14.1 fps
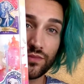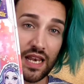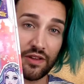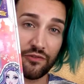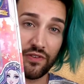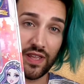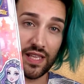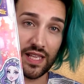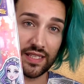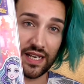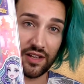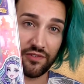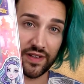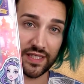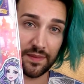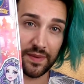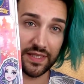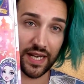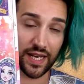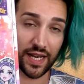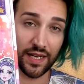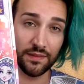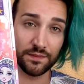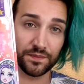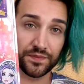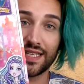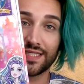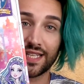la figlia della fata madrina,
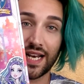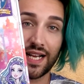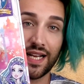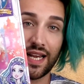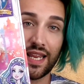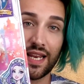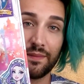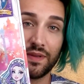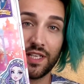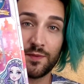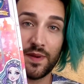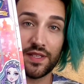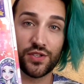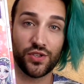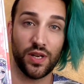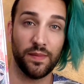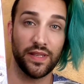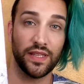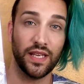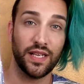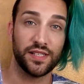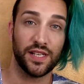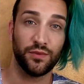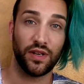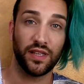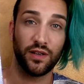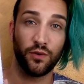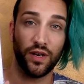è stracarina, mi dispiace solamente che sia
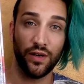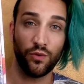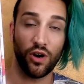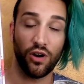una di quelle